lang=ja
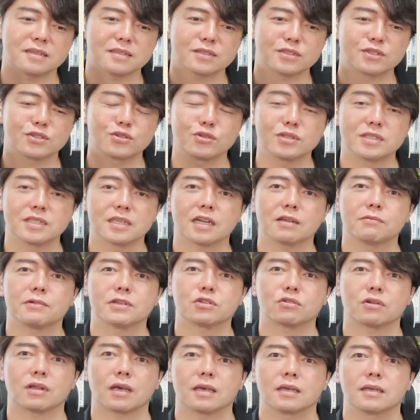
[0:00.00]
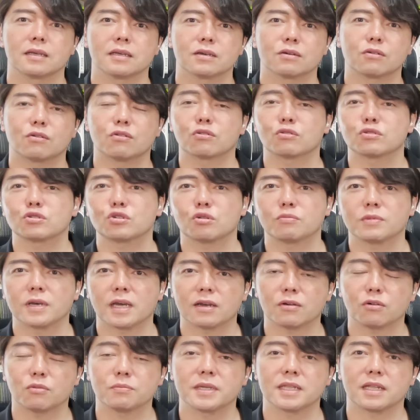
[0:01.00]
通知されますよね。この書
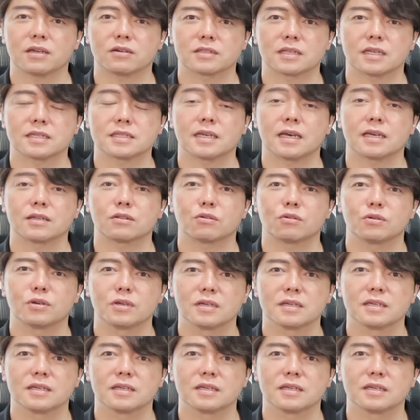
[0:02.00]
面を見てくださいと。